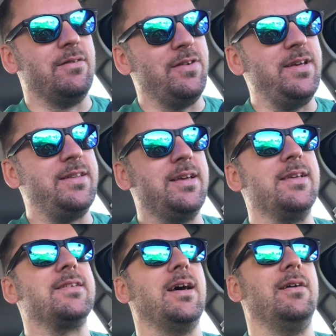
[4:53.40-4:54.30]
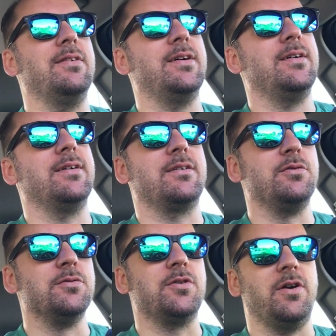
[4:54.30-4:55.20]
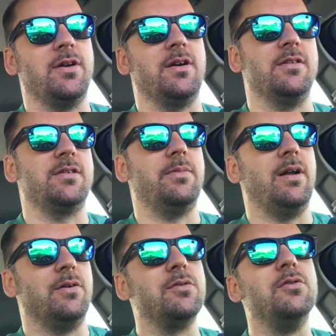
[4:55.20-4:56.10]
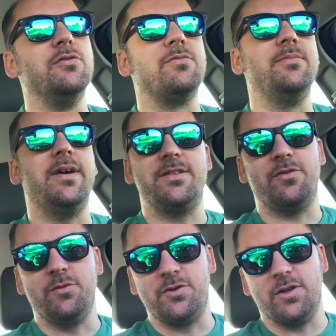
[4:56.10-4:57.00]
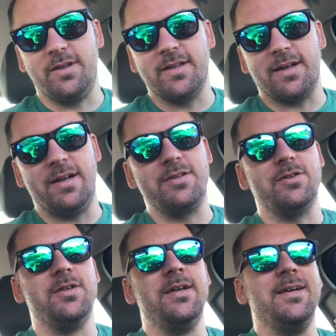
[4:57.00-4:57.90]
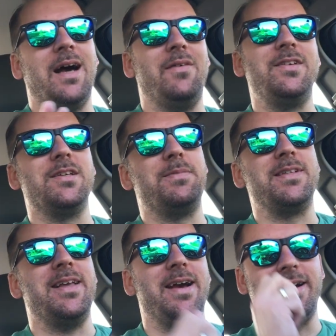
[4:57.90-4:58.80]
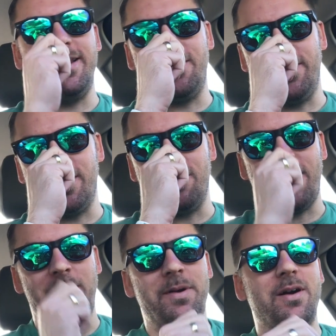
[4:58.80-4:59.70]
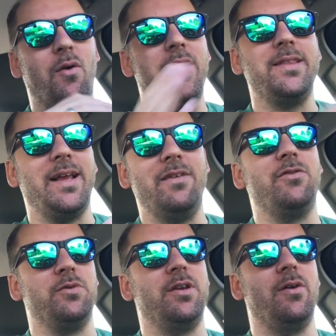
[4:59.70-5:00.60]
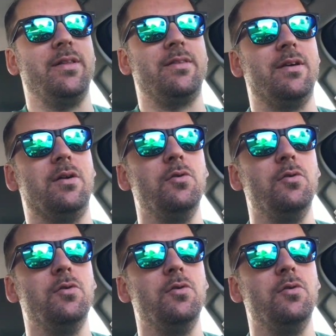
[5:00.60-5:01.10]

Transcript: Wichtig ist aber, Kunden können ganz normal anrufen, es funktioniert also, aber es ist ein bisschen ärgerlich, wenn dann auf einmal alle Telefone läuten. Ja.